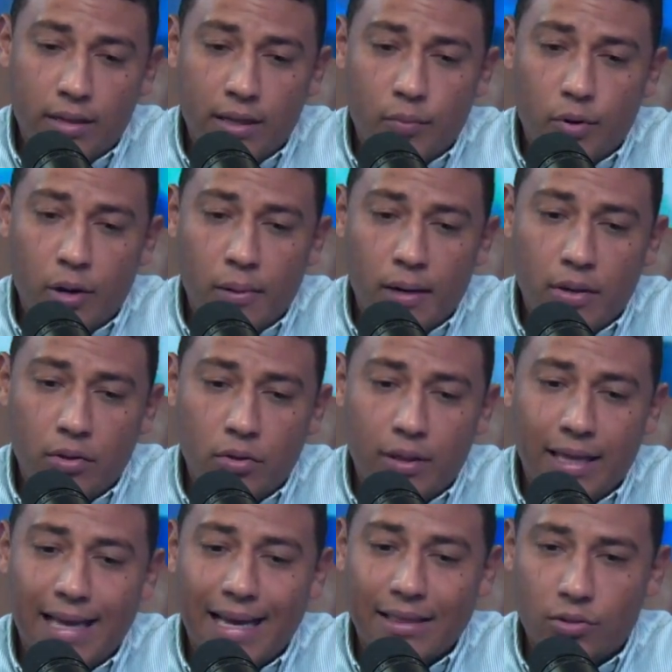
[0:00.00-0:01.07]
estamos hablando
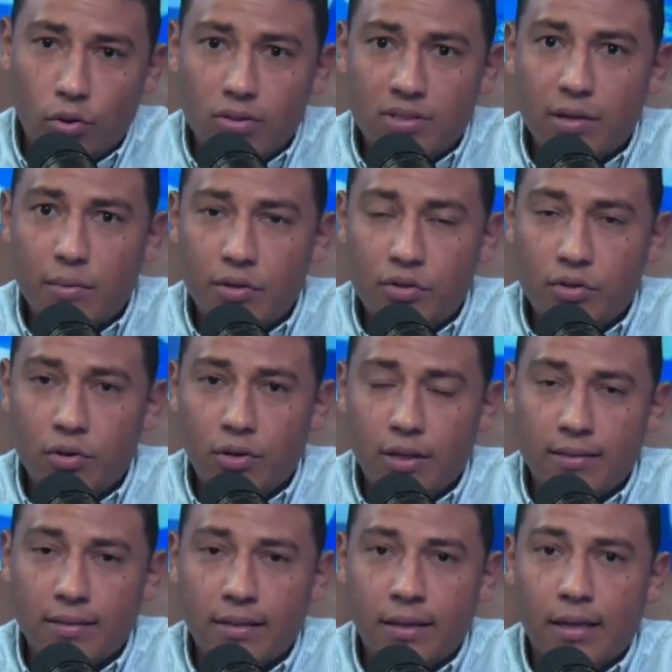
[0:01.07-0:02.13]
de 14
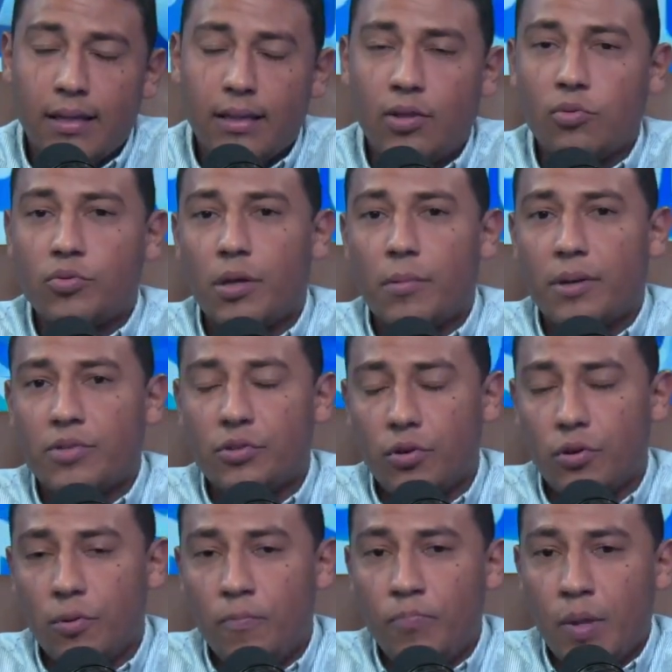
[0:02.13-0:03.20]
misiones de
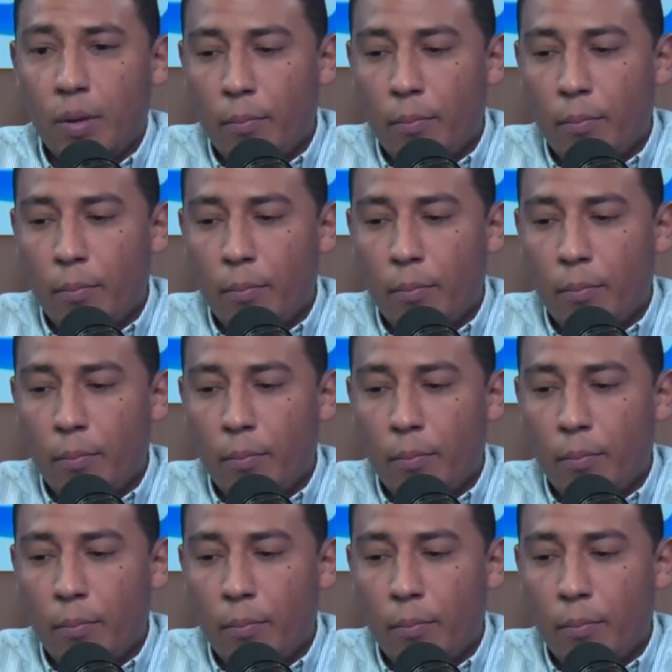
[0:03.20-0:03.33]
observación,